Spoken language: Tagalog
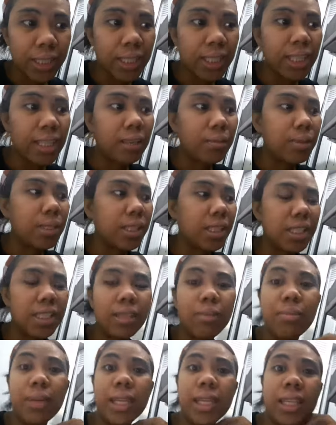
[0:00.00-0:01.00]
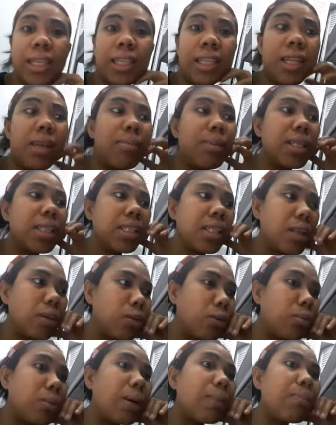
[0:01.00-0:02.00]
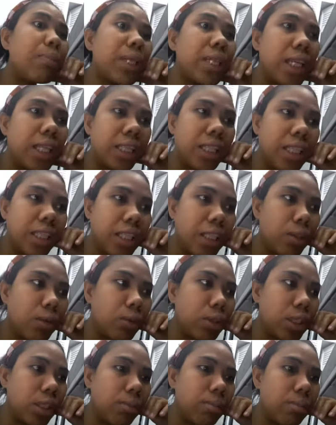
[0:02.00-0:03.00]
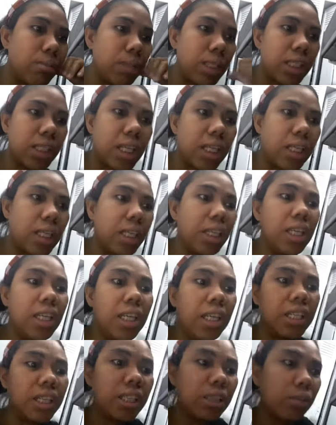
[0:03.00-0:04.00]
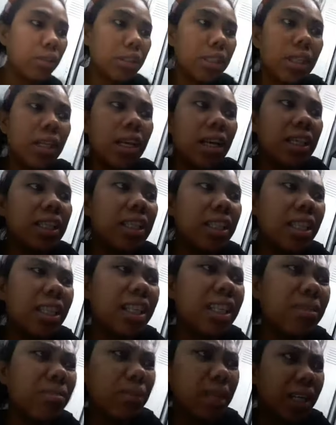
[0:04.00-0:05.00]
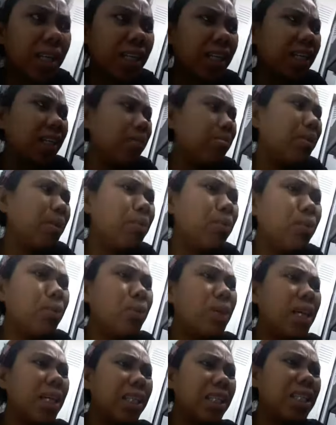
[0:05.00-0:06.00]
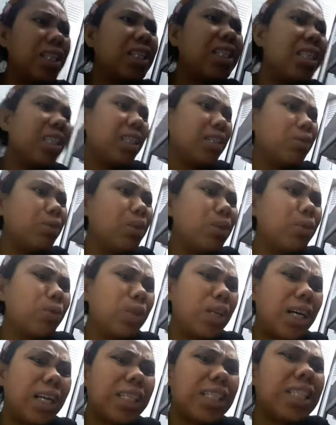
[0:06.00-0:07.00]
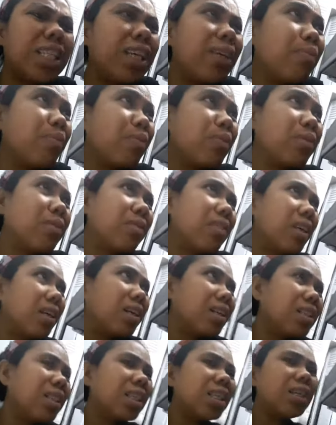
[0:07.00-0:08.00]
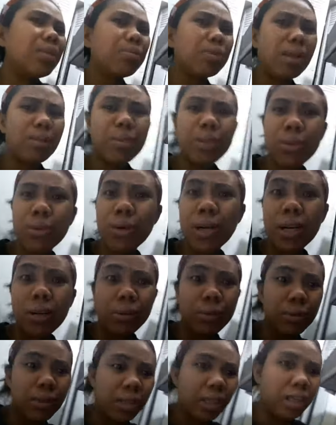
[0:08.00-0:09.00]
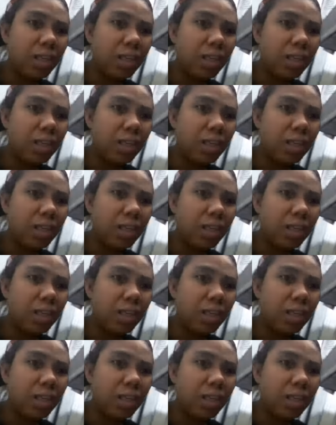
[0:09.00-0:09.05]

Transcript: siyang ilabas kasi may laman sa loob. Ang bigat, hindi ko siya masya, hindi ko siya agad-agad ma mabuhat kasi unang-una ang sikip. Ang sikip, sabi ko nga oh,